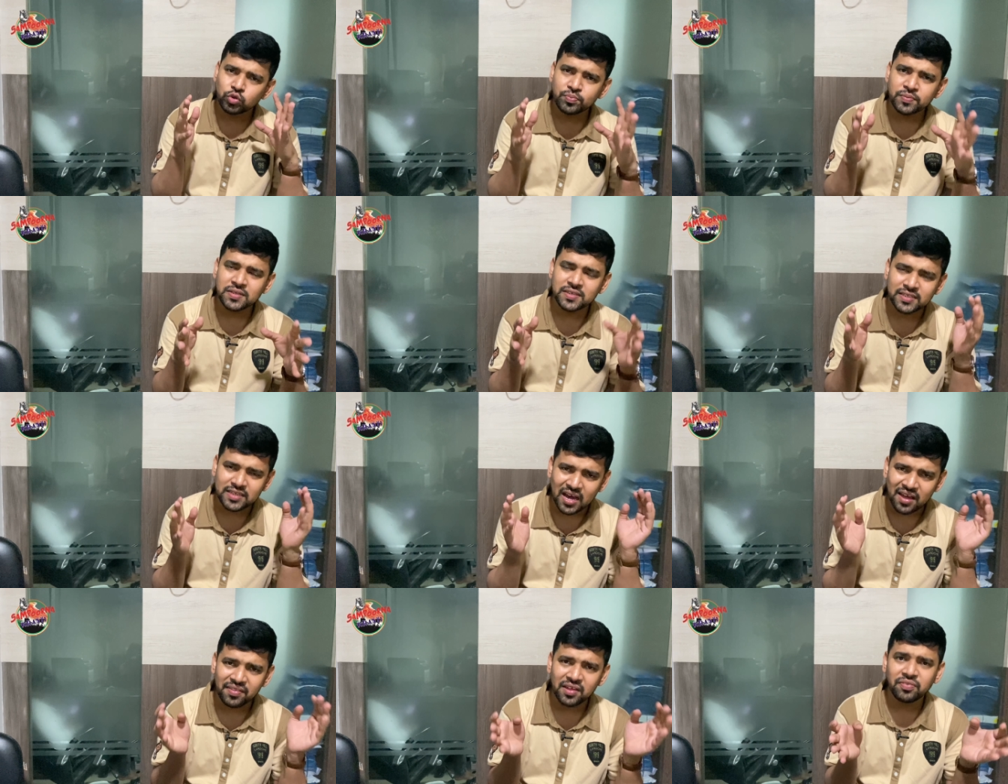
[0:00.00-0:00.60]

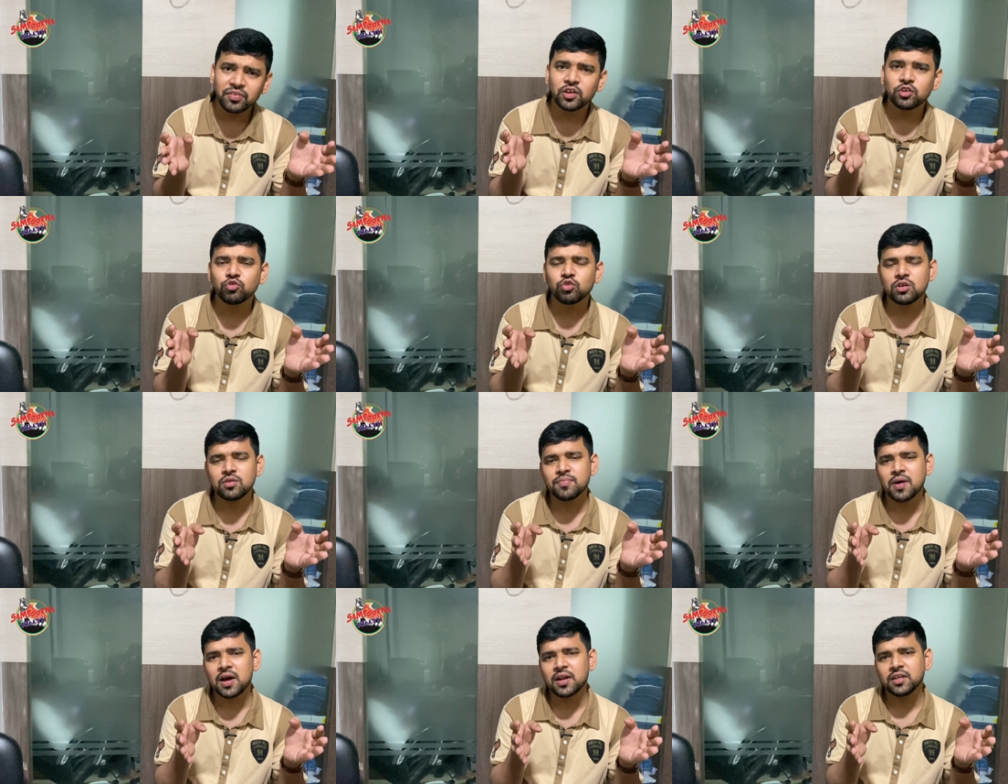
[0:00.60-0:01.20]
उसमें ज़्यादातर
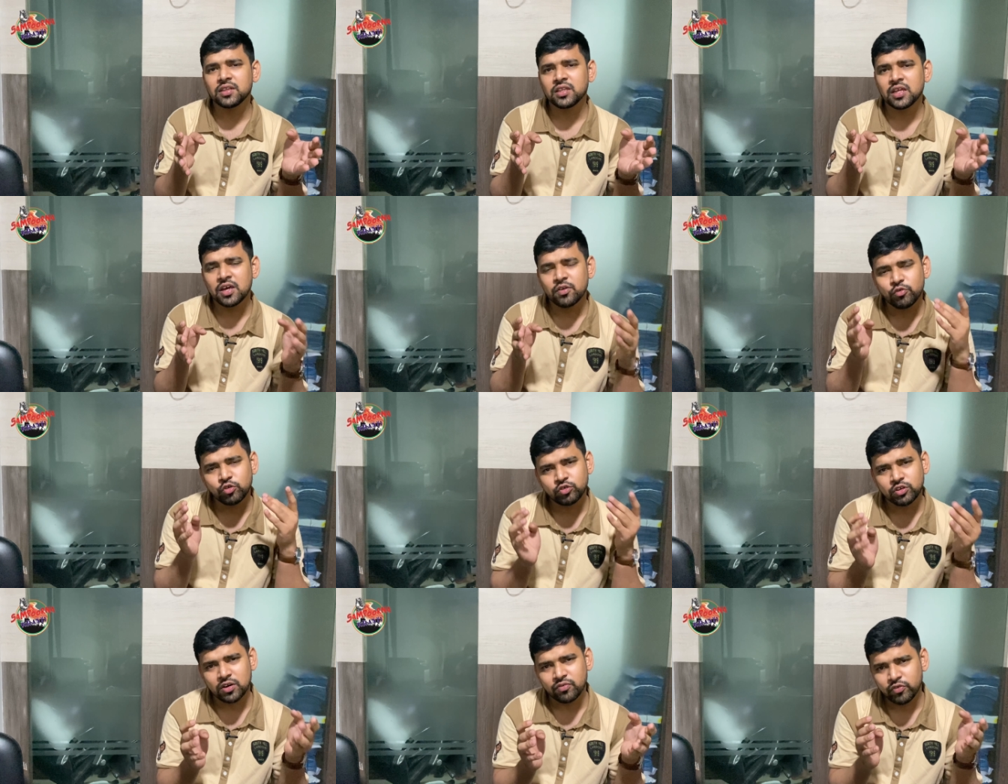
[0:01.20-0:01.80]
जो इमारत
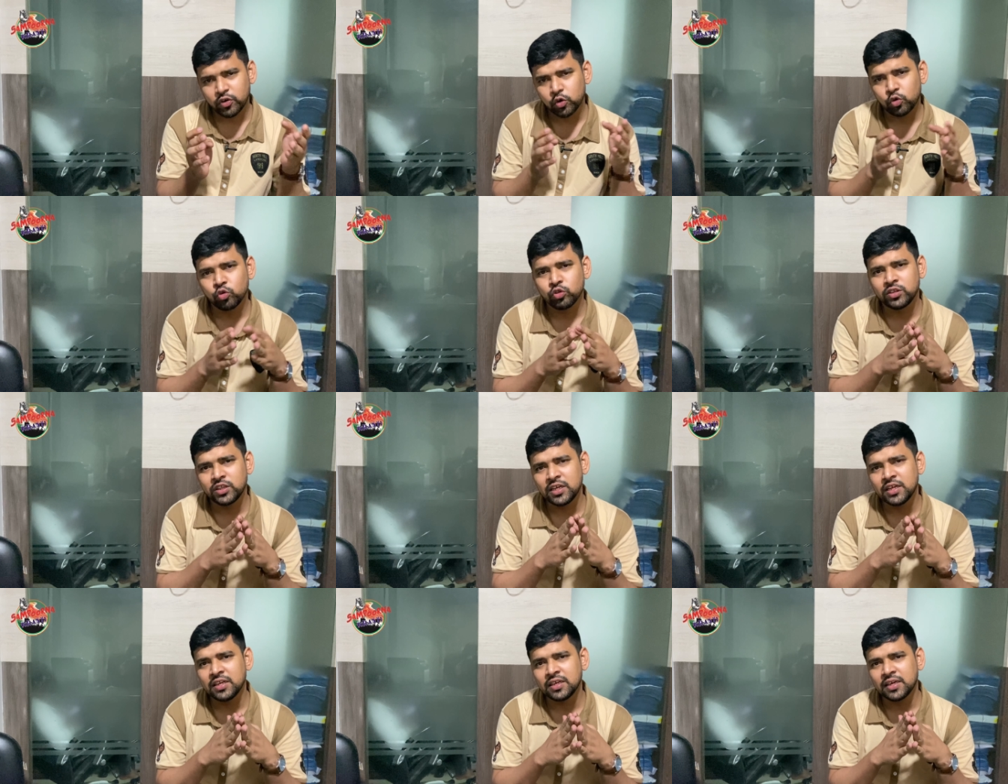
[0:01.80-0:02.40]
है वो सर
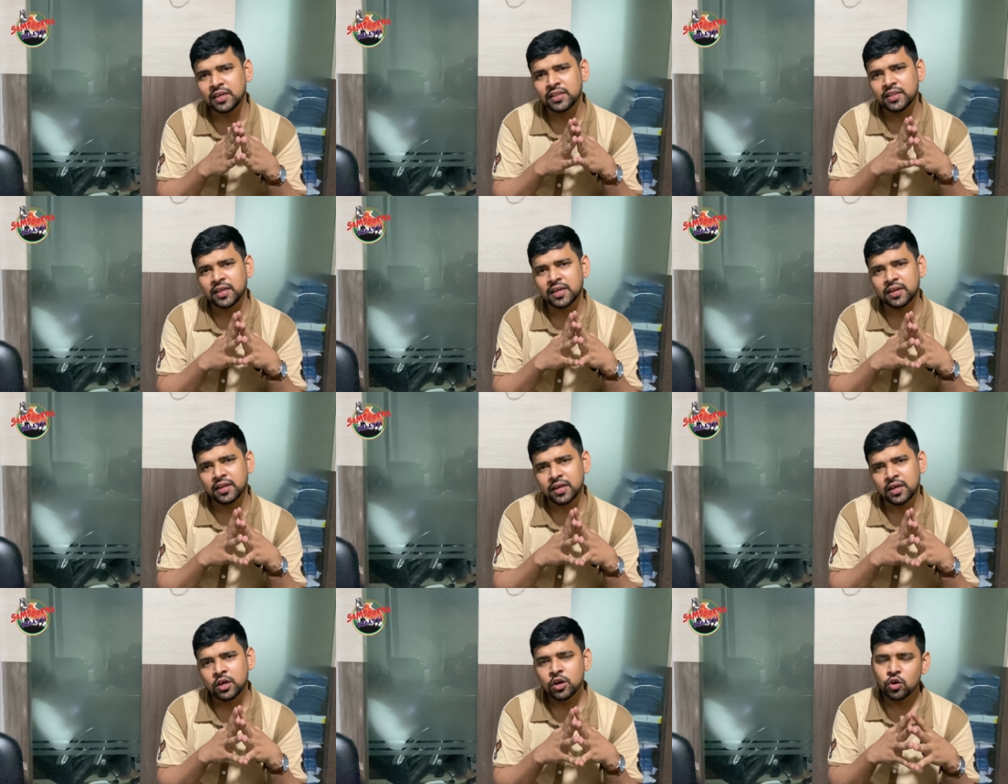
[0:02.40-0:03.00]
फ़खरुद्दीन की
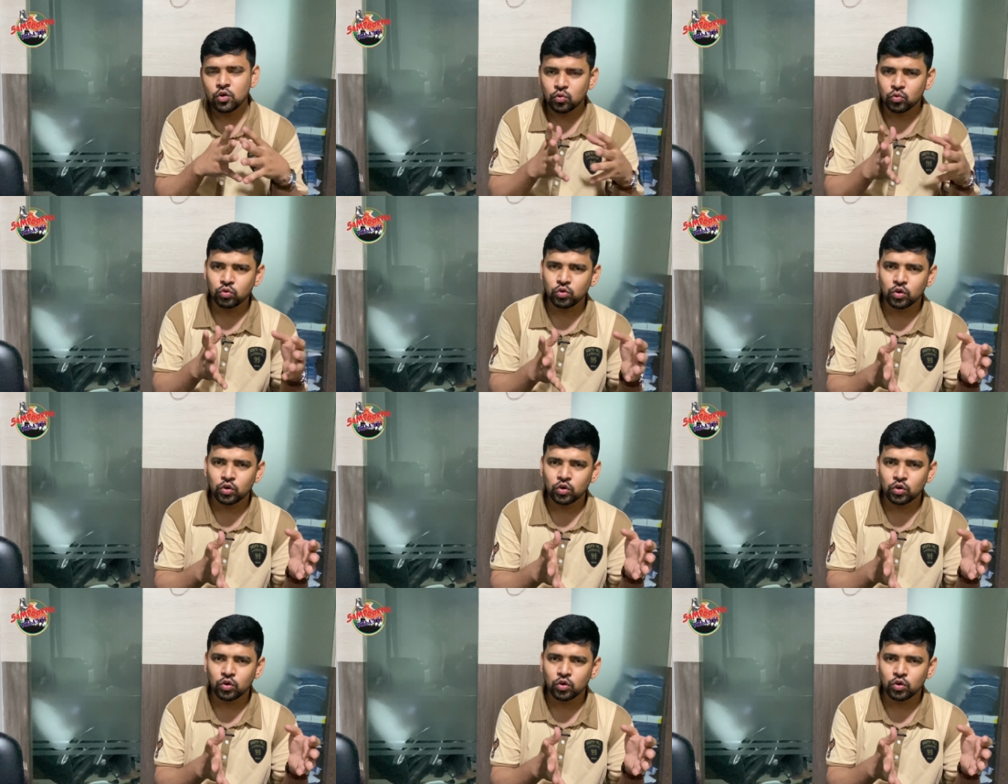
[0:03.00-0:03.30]
देन है